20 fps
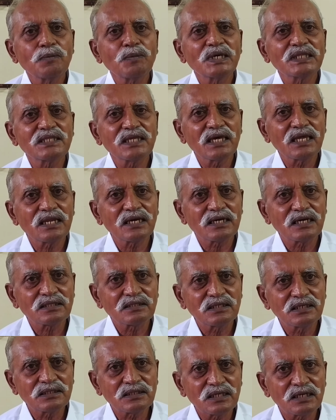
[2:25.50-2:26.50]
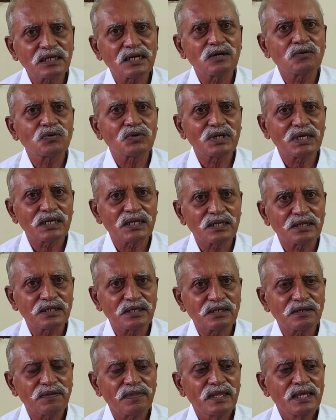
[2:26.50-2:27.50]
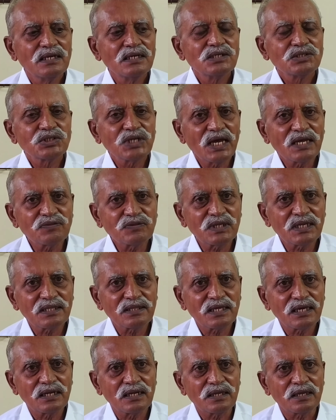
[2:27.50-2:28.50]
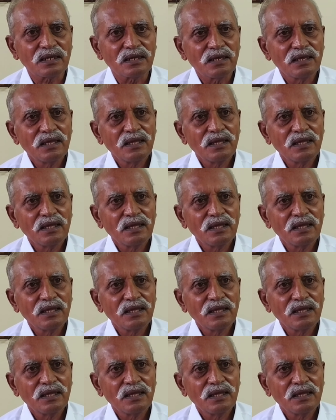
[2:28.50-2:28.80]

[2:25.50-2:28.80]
మతాలకు అతీతంగా ఉండాలని శాంతిరథాలని